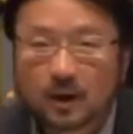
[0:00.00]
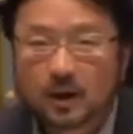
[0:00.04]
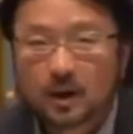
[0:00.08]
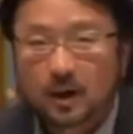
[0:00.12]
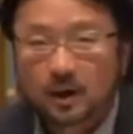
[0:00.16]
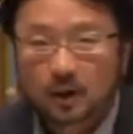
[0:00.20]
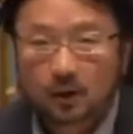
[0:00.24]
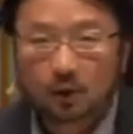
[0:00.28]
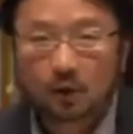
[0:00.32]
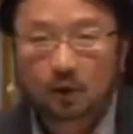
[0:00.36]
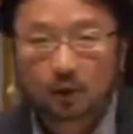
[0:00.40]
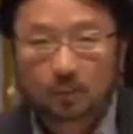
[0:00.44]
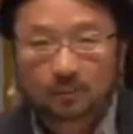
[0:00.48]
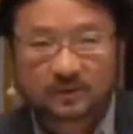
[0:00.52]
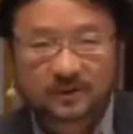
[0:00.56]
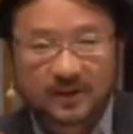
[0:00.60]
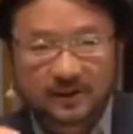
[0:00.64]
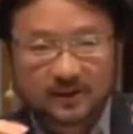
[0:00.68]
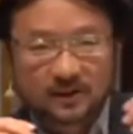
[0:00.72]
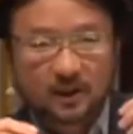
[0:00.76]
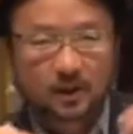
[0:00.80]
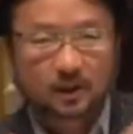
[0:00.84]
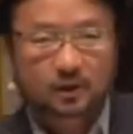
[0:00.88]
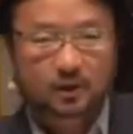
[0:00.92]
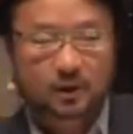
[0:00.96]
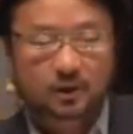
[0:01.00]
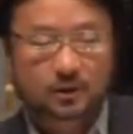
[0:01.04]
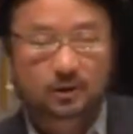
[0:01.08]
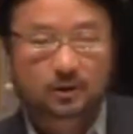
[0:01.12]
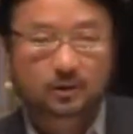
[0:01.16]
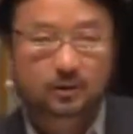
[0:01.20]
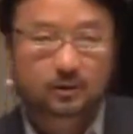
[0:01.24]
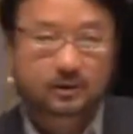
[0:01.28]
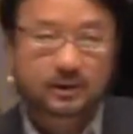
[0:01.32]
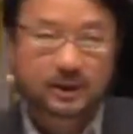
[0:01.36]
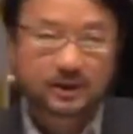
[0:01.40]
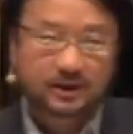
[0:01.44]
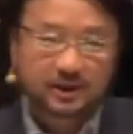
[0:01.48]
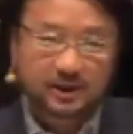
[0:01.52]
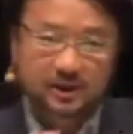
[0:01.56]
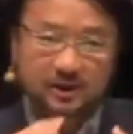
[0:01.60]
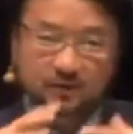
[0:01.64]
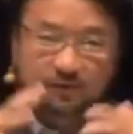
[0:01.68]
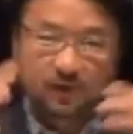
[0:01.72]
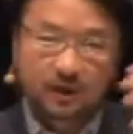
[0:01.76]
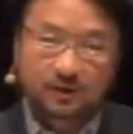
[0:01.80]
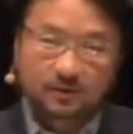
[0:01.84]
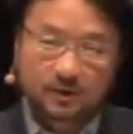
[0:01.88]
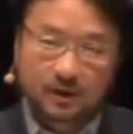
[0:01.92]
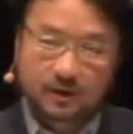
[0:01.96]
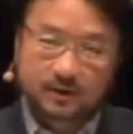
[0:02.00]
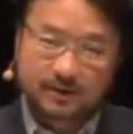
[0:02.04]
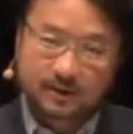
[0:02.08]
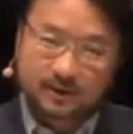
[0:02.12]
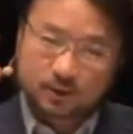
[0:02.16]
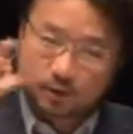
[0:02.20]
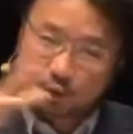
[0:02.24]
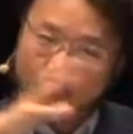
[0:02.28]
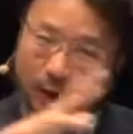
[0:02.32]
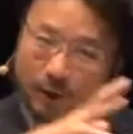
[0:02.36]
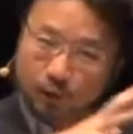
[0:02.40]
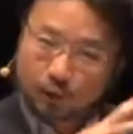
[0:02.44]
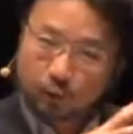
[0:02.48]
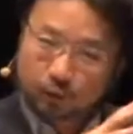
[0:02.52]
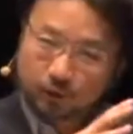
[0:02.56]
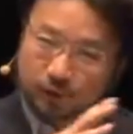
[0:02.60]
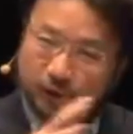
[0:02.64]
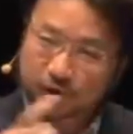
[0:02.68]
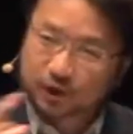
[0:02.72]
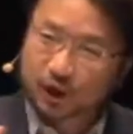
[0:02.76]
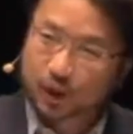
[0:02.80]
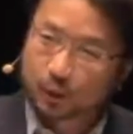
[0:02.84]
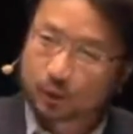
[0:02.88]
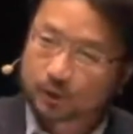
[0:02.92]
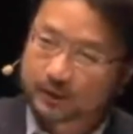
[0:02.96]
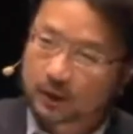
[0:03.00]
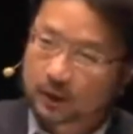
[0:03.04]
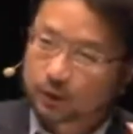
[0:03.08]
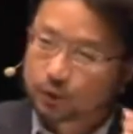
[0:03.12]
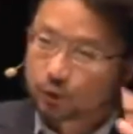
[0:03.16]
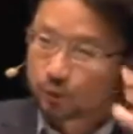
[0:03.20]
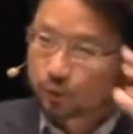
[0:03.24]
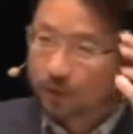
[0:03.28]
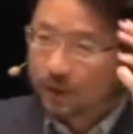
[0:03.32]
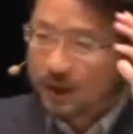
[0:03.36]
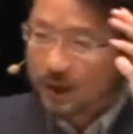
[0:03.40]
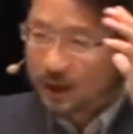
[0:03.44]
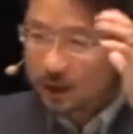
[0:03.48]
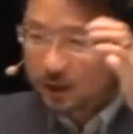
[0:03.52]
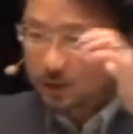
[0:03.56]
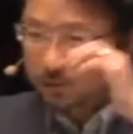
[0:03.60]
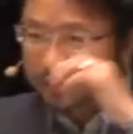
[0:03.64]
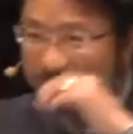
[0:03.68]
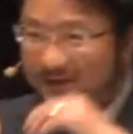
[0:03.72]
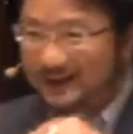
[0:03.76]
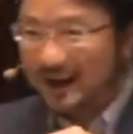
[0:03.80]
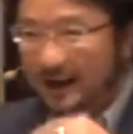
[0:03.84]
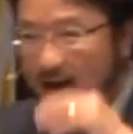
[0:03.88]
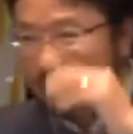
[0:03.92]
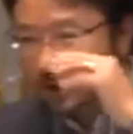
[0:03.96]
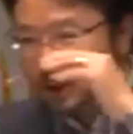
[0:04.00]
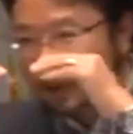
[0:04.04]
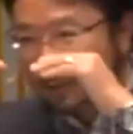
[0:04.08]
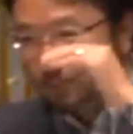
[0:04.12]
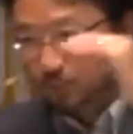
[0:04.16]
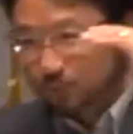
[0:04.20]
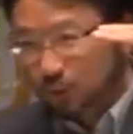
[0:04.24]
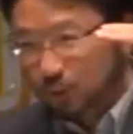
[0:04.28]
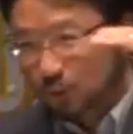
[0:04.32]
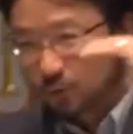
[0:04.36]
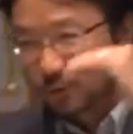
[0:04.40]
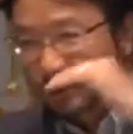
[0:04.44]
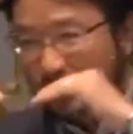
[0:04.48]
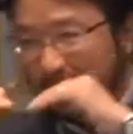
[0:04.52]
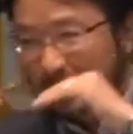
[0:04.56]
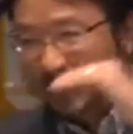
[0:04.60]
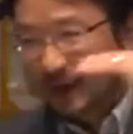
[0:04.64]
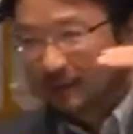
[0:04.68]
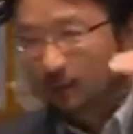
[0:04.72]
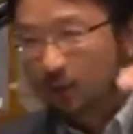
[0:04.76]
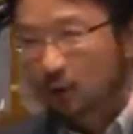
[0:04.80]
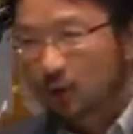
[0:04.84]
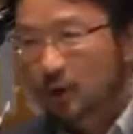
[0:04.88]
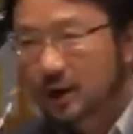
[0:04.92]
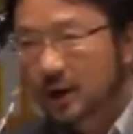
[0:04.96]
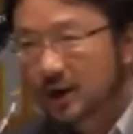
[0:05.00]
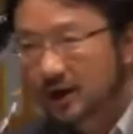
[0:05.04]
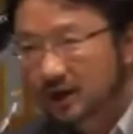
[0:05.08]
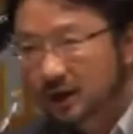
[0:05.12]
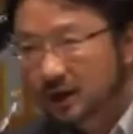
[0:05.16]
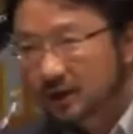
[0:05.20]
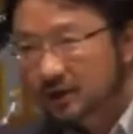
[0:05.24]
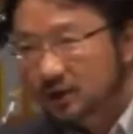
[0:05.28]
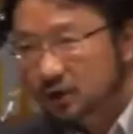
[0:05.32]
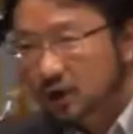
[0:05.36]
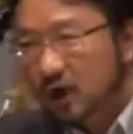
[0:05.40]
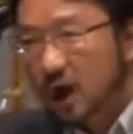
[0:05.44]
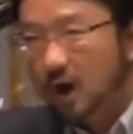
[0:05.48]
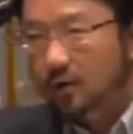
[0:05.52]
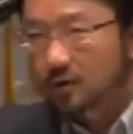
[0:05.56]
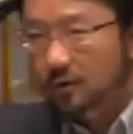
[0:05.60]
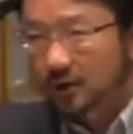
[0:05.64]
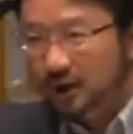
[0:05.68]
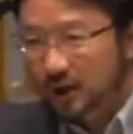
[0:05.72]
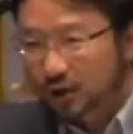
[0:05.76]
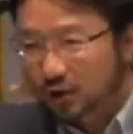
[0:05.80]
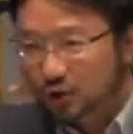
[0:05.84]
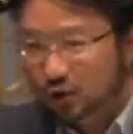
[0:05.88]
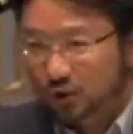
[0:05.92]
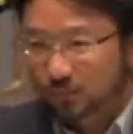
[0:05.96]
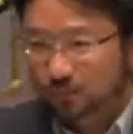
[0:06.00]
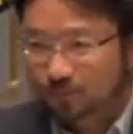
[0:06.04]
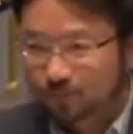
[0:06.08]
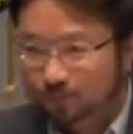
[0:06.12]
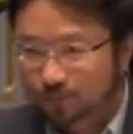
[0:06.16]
因为我们在知道，这在西方的个传统的教会当中有三个不同的 level，一个是 congregation，